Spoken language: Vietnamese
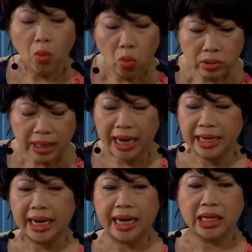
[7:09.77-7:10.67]
buông
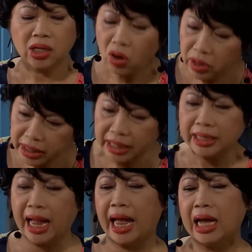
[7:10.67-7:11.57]
tay ra cho đi
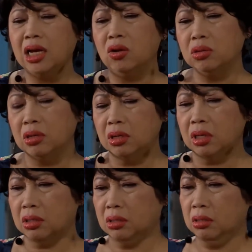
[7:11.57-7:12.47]
thanh thản hiểu chưa